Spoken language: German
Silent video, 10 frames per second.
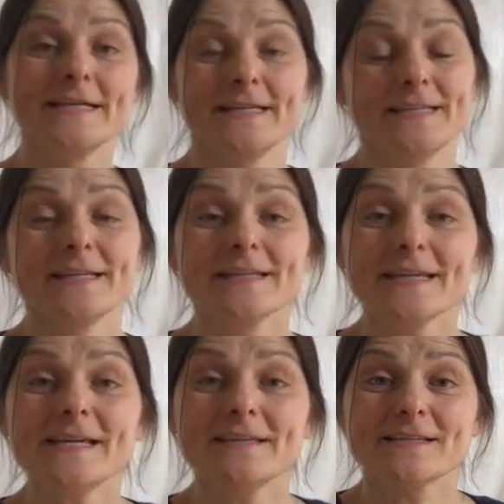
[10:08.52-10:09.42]
In den
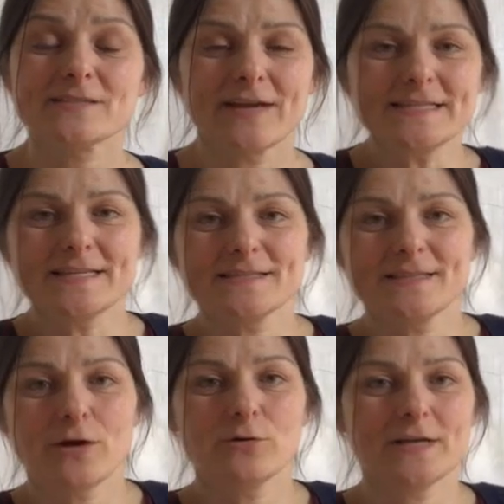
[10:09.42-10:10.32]
Kriegen des 20.
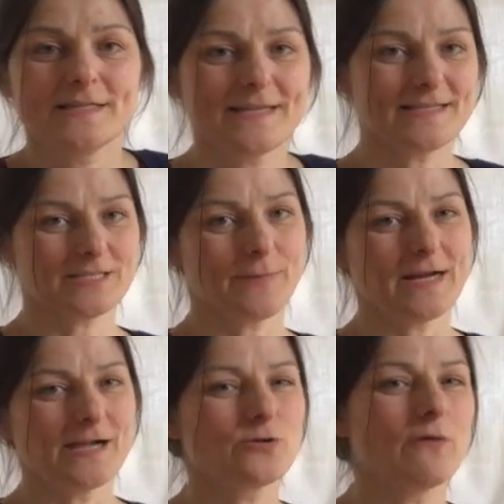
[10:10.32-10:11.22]
Jahrhunderts setzte
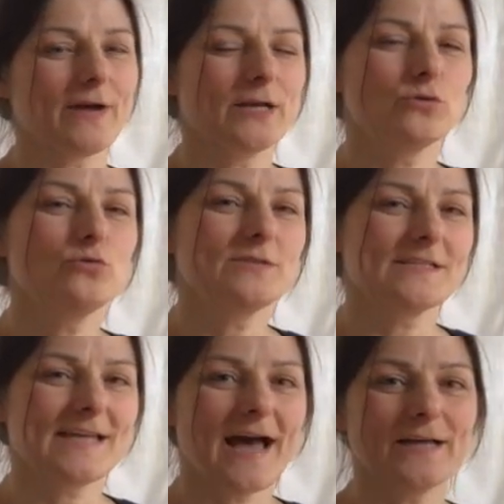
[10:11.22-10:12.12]
man also auf eine
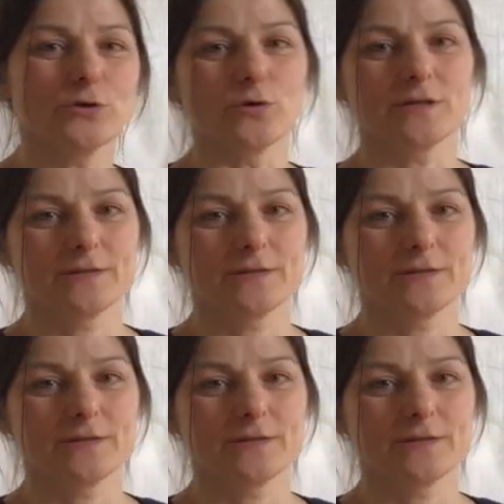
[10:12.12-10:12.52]
gute Tarnung.